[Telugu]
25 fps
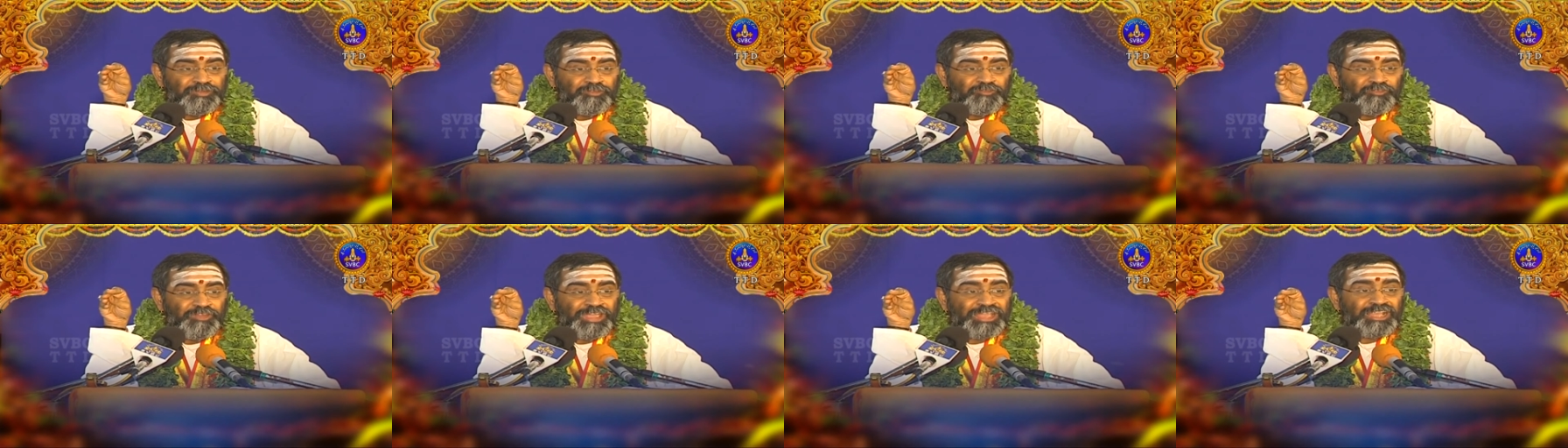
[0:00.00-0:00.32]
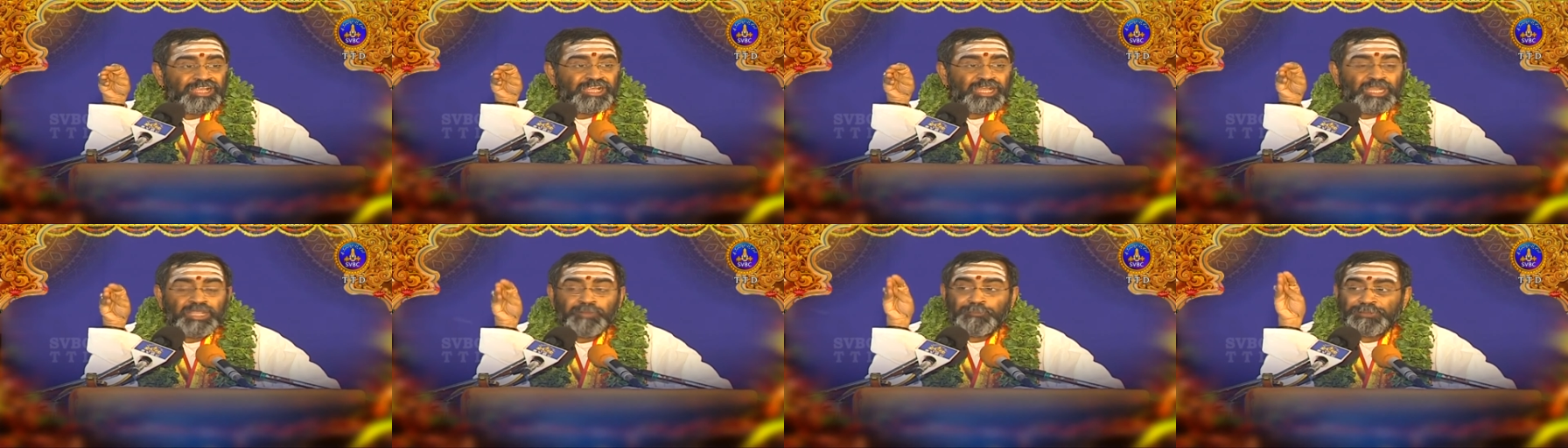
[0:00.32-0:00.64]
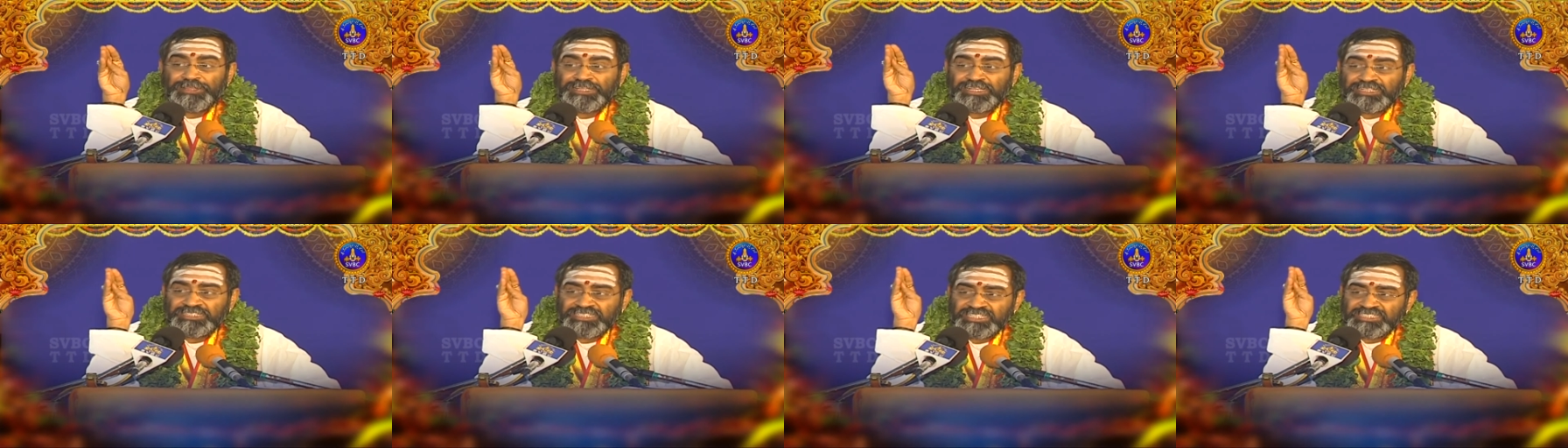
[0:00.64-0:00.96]

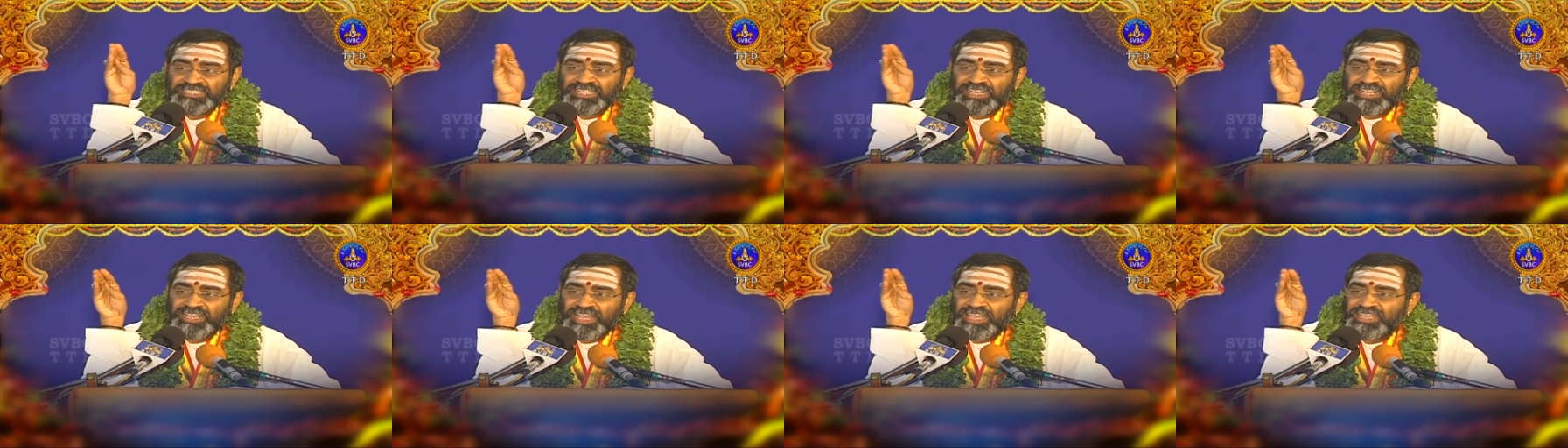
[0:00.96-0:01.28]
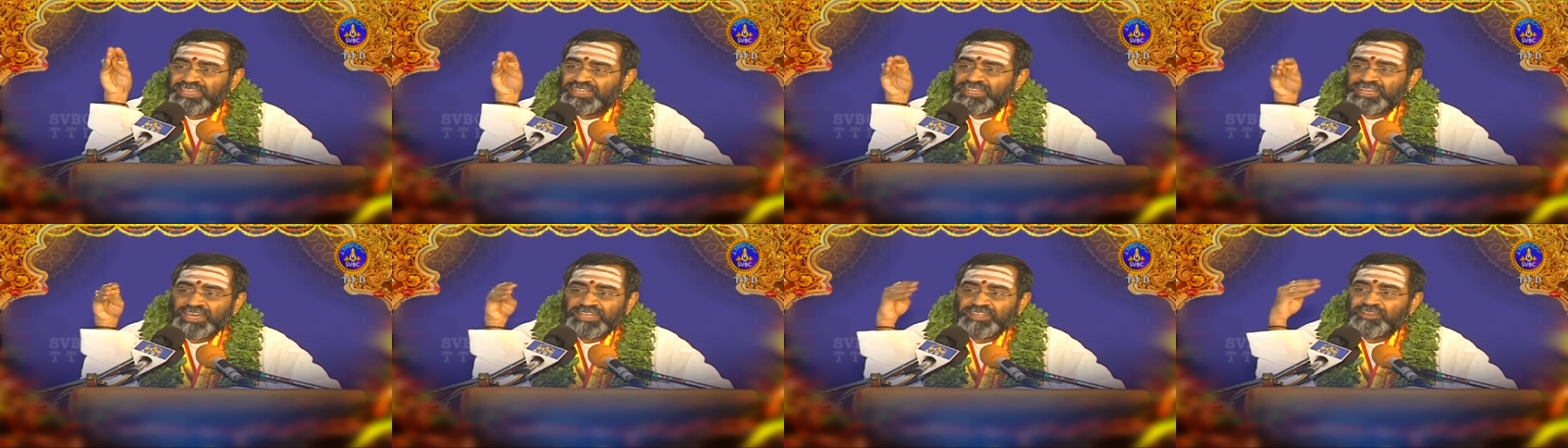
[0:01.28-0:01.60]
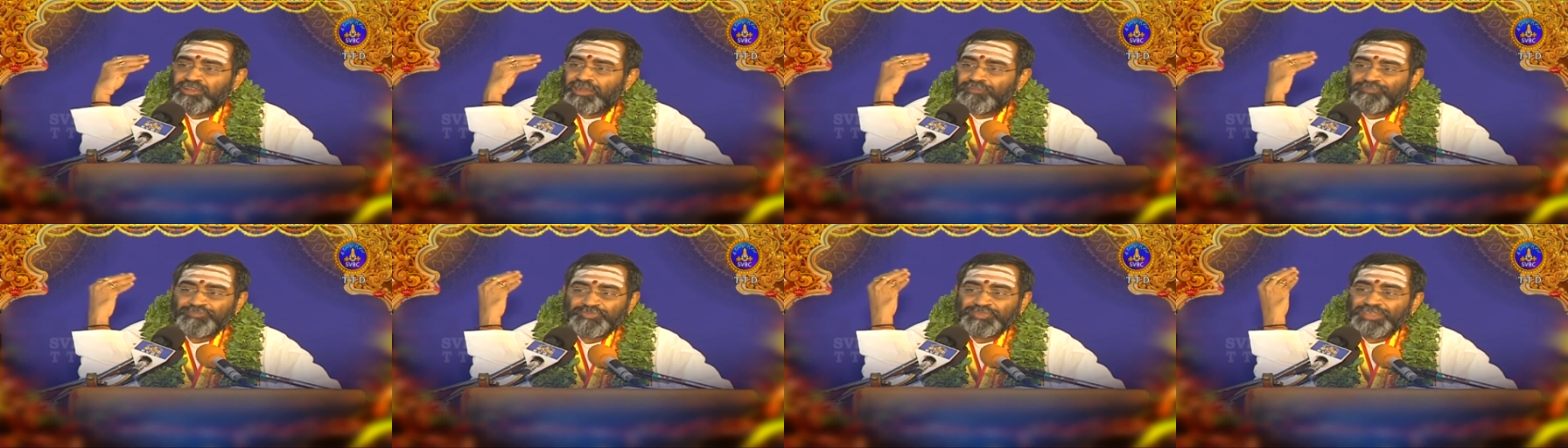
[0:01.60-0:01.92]
వెంకటపతికి చేసిన
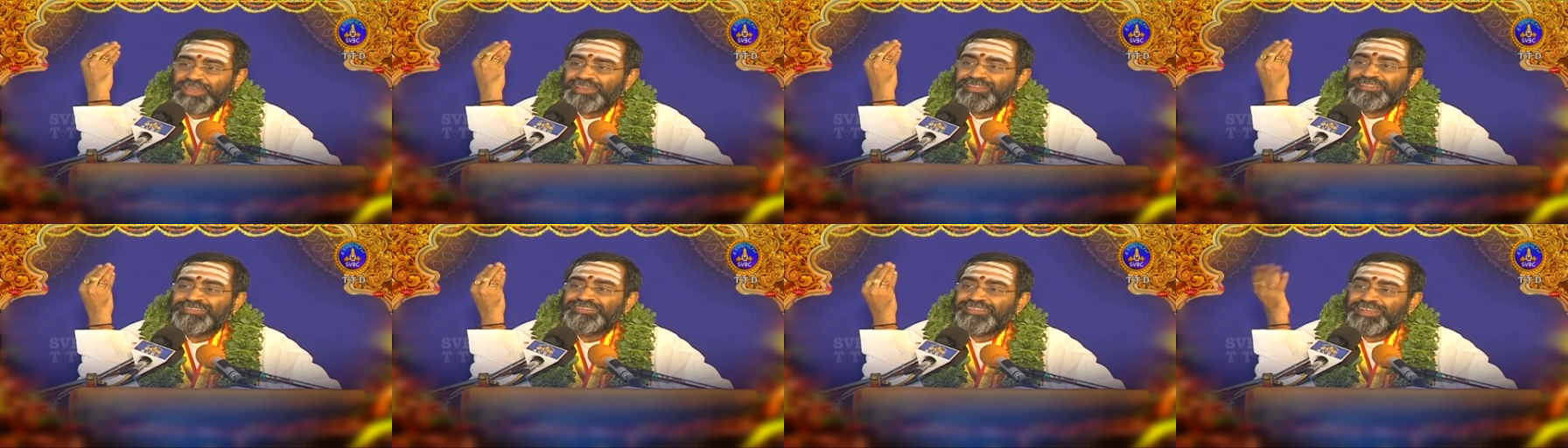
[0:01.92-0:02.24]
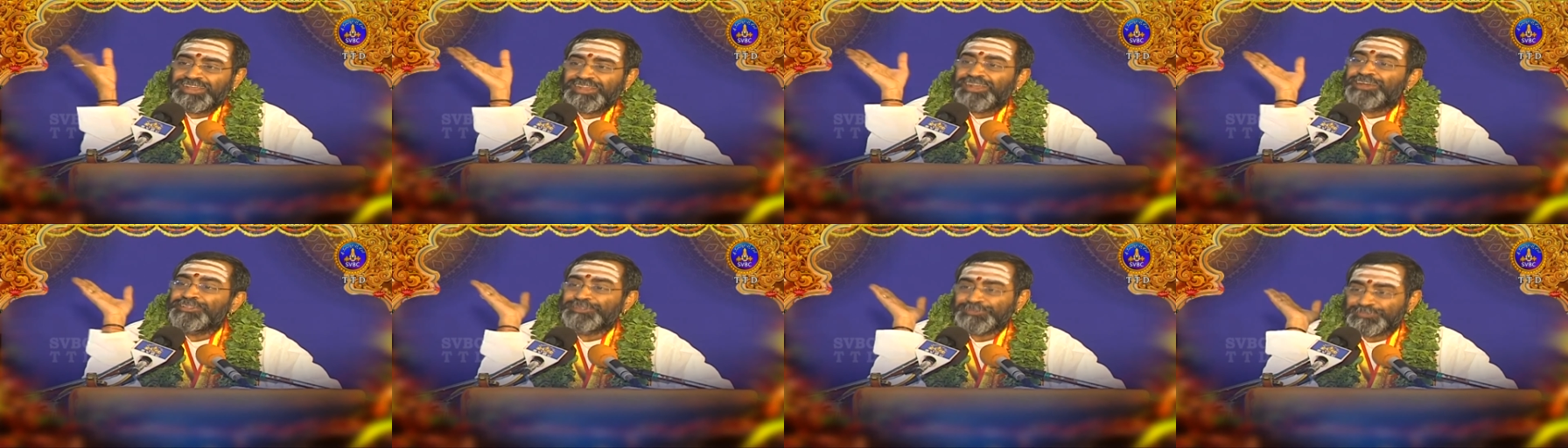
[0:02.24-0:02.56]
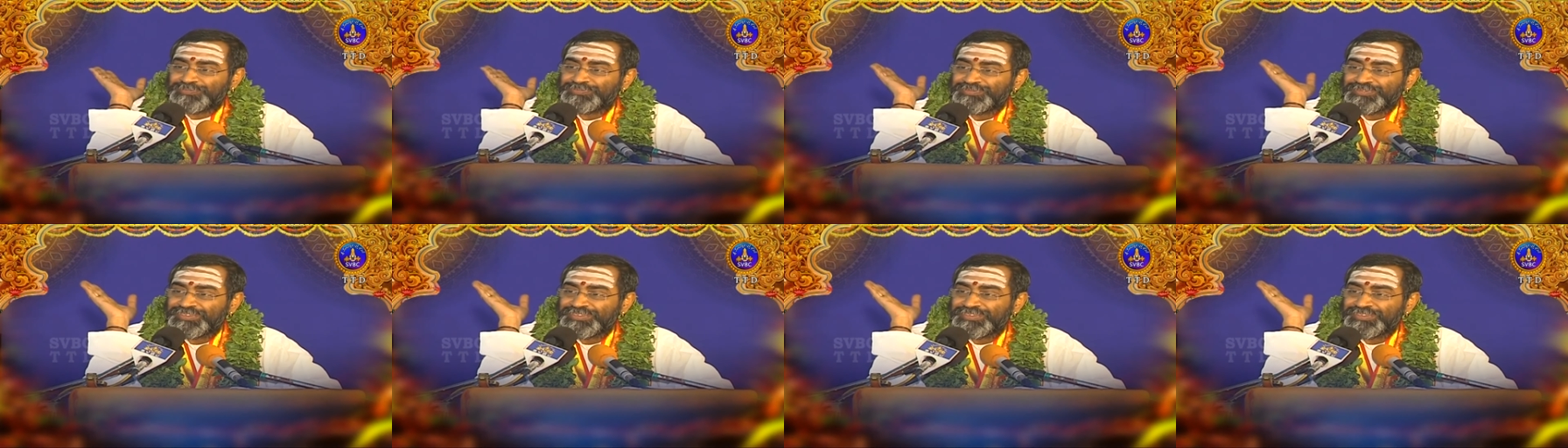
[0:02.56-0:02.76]
కైంకర్యం అంతా ఇంతా కాదు